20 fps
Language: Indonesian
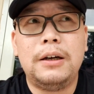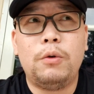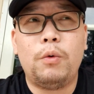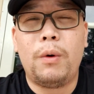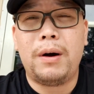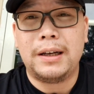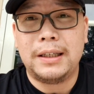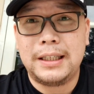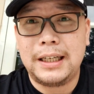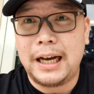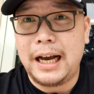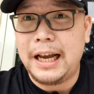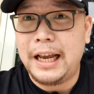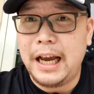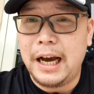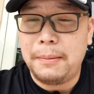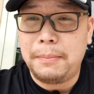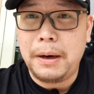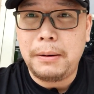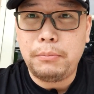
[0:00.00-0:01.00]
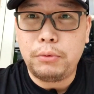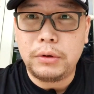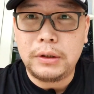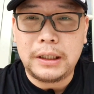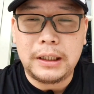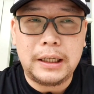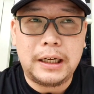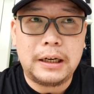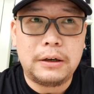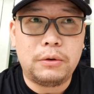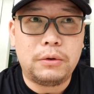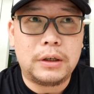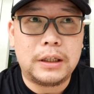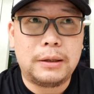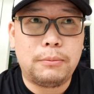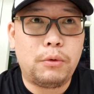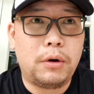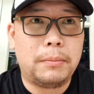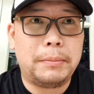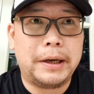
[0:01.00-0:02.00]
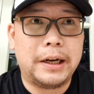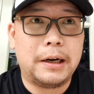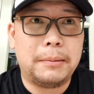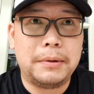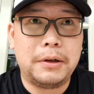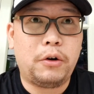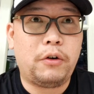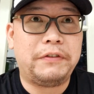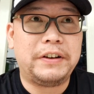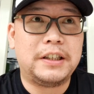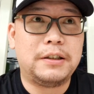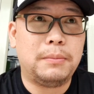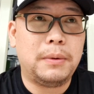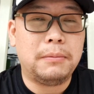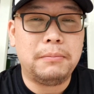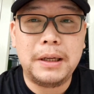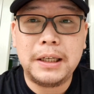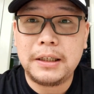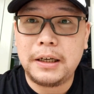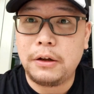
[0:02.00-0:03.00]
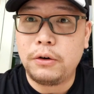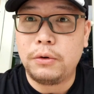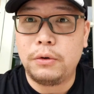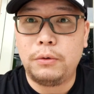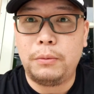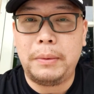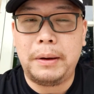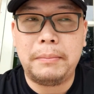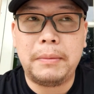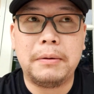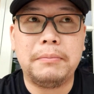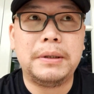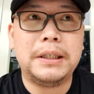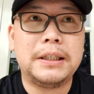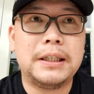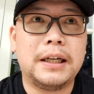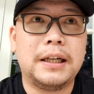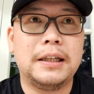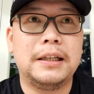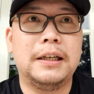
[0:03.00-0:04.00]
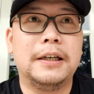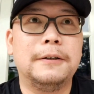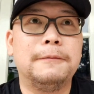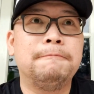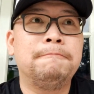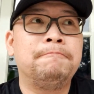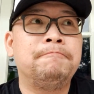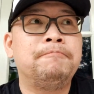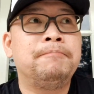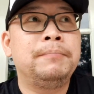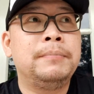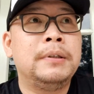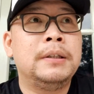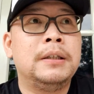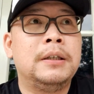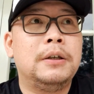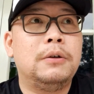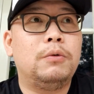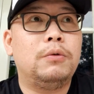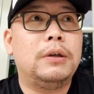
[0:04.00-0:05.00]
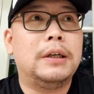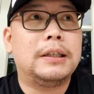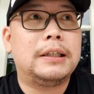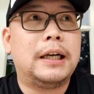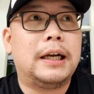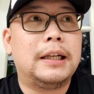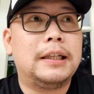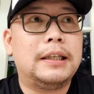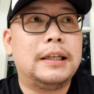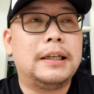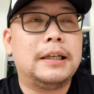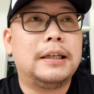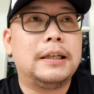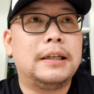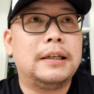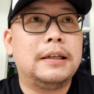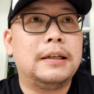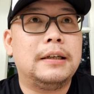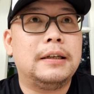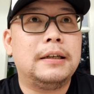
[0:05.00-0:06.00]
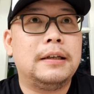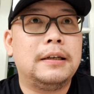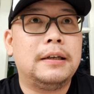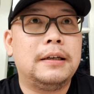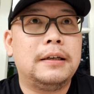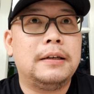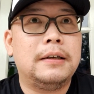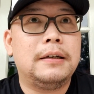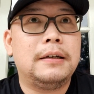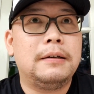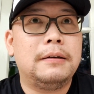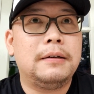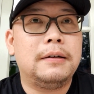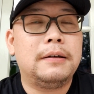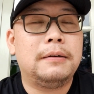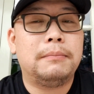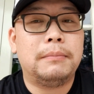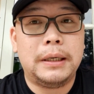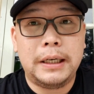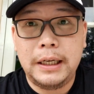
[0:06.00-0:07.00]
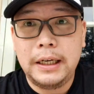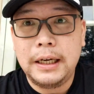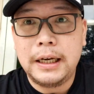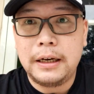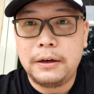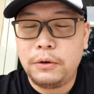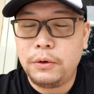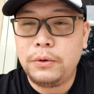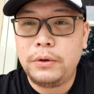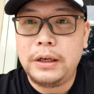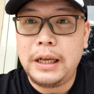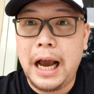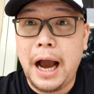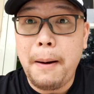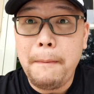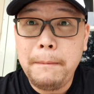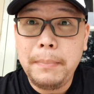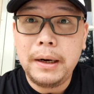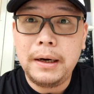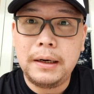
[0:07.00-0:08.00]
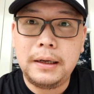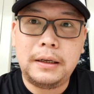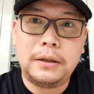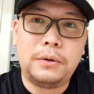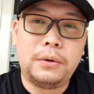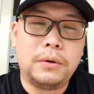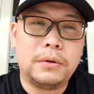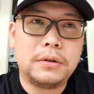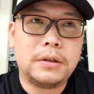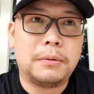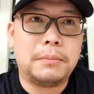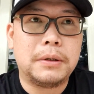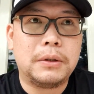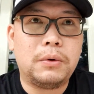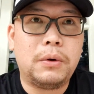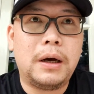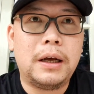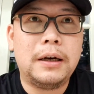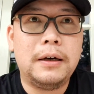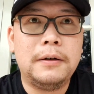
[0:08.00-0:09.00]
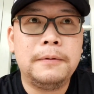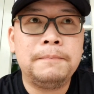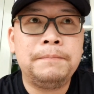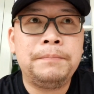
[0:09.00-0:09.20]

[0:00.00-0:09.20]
uang sekaya apapun ketika lu ketemu sama yang namanya COVID-19 kalau lu memang misalnya udah saatnya meninggal lu diambil gitu loh sama Tuhan